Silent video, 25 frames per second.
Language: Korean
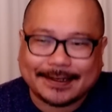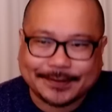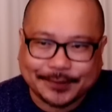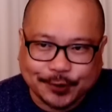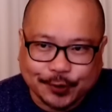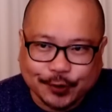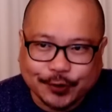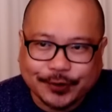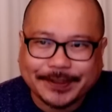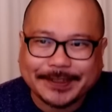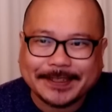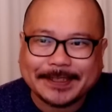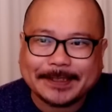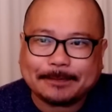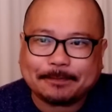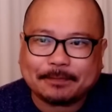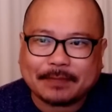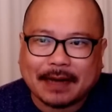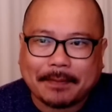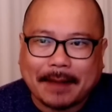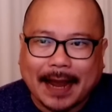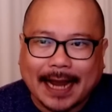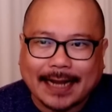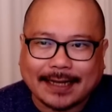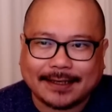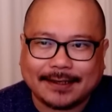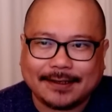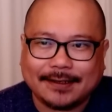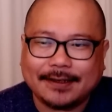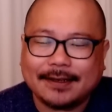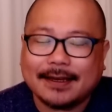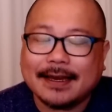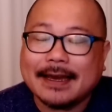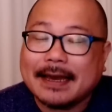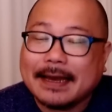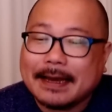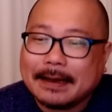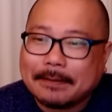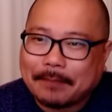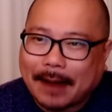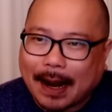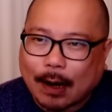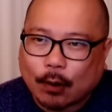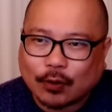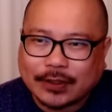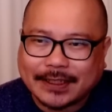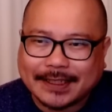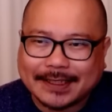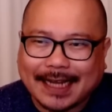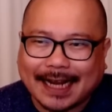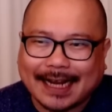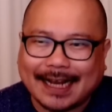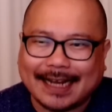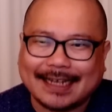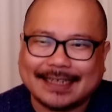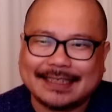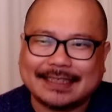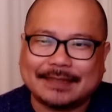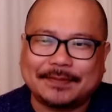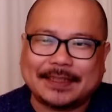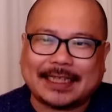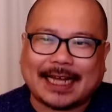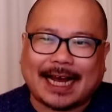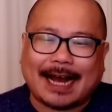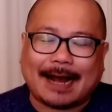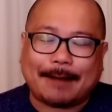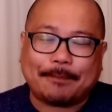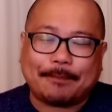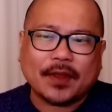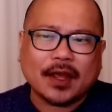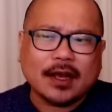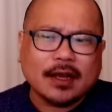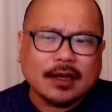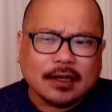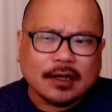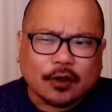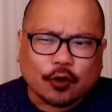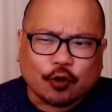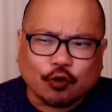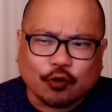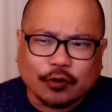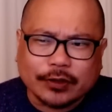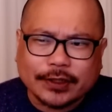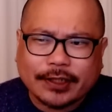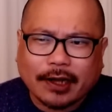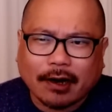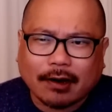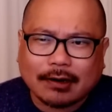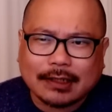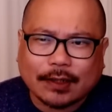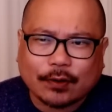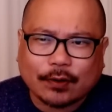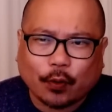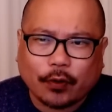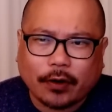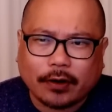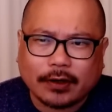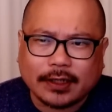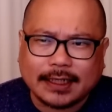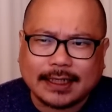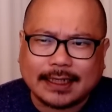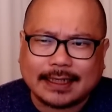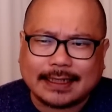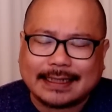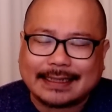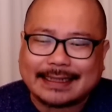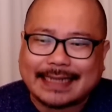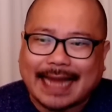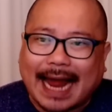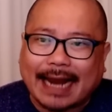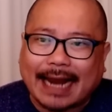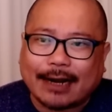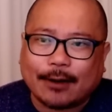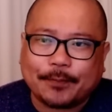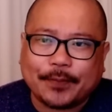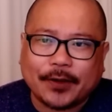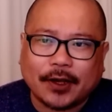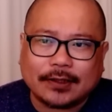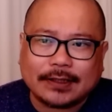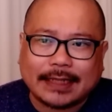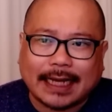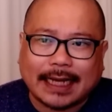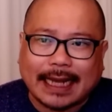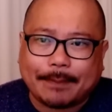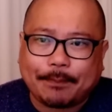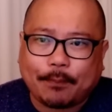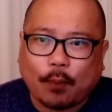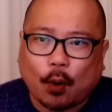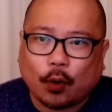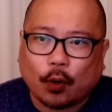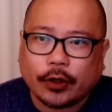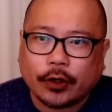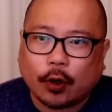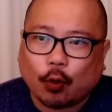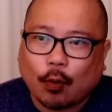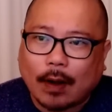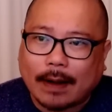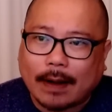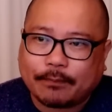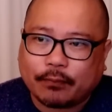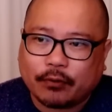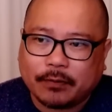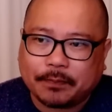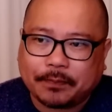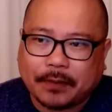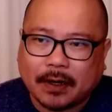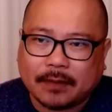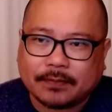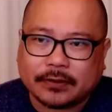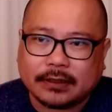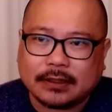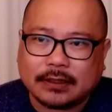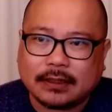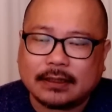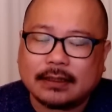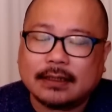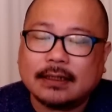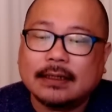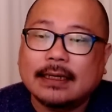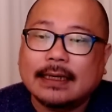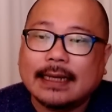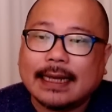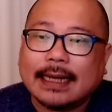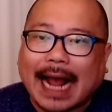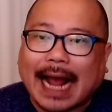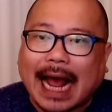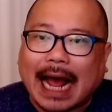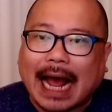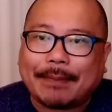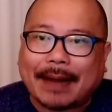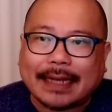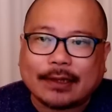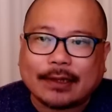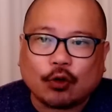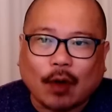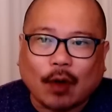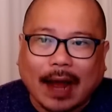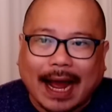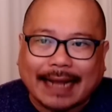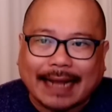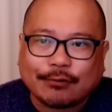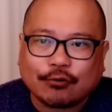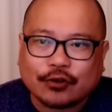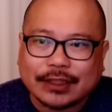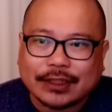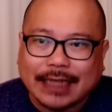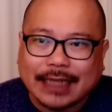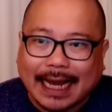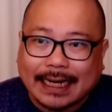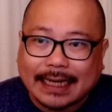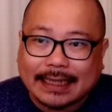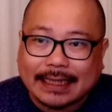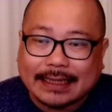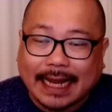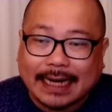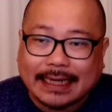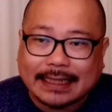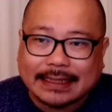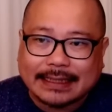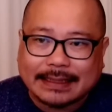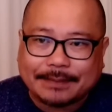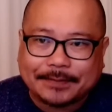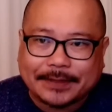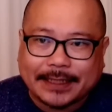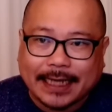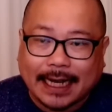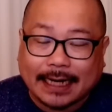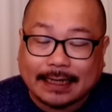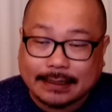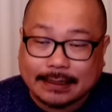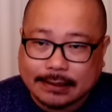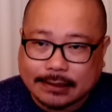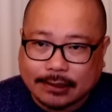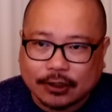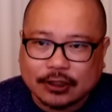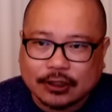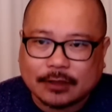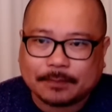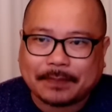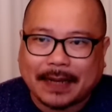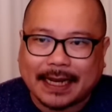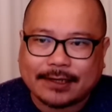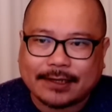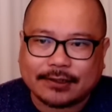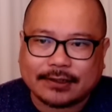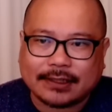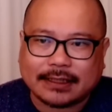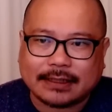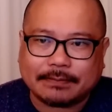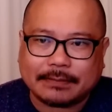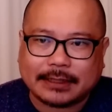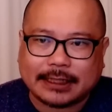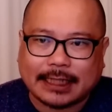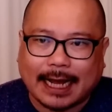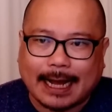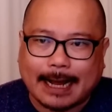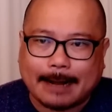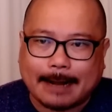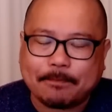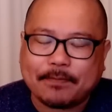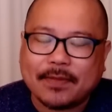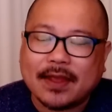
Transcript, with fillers: 뉴스 빠박이 바로 시작하겠습니다. 윤석열 대통령이 산업 현장의 폭력과 불법을 가만 놔두지 않겠다는 입장을 거듭 밝혔습니다.